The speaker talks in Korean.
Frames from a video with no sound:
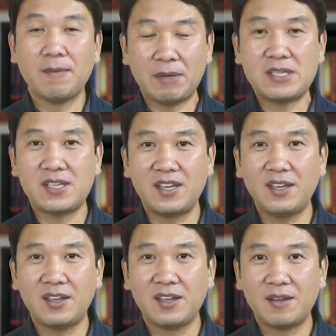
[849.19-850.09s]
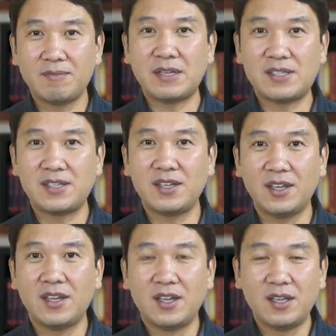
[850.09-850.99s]
마치, 마치
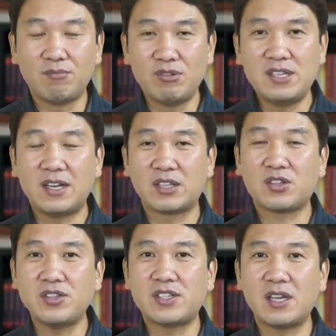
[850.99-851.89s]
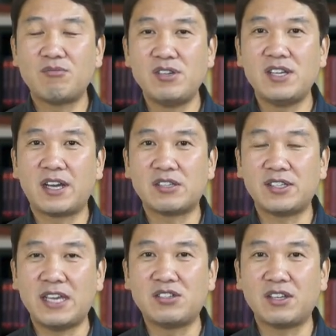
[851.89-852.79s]
물리학의 천체 물리학에서
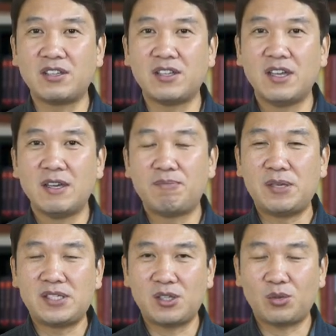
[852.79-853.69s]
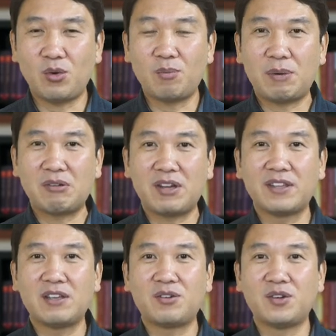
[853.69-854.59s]
예전에는 빛이 똑바로
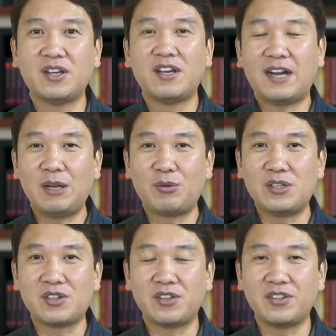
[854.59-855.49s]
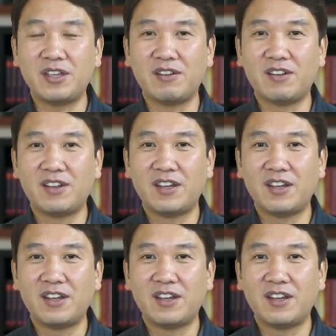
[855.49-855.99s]
간다고 알고 있었는데요.